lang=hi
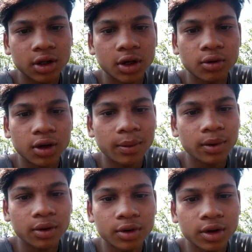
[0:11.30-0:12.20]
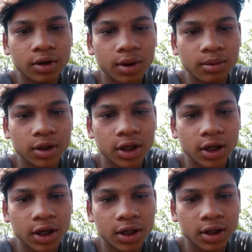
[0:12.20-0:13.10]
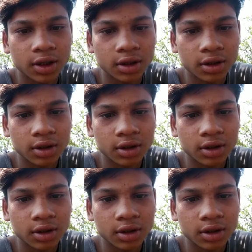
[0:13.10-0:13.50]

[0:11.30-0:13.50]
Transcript: देखो ना आपका वीडियो हमने देखा है ना